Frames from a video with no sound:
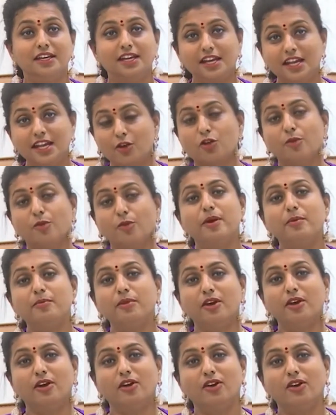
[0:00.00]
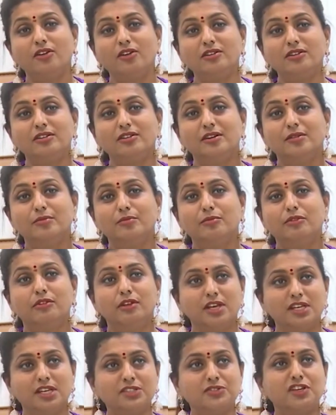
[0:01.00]
నిన్న కుప్పంలో
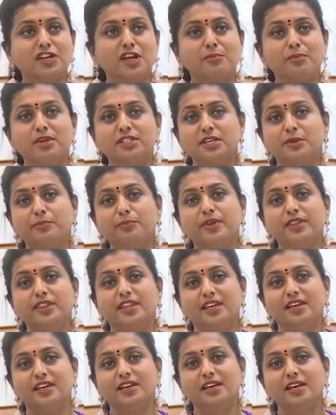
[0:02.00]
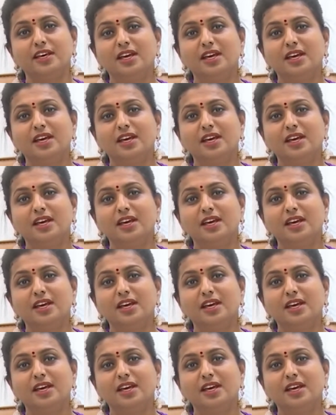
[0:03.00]
భువనేశ్వరమ్మ చెప్పింది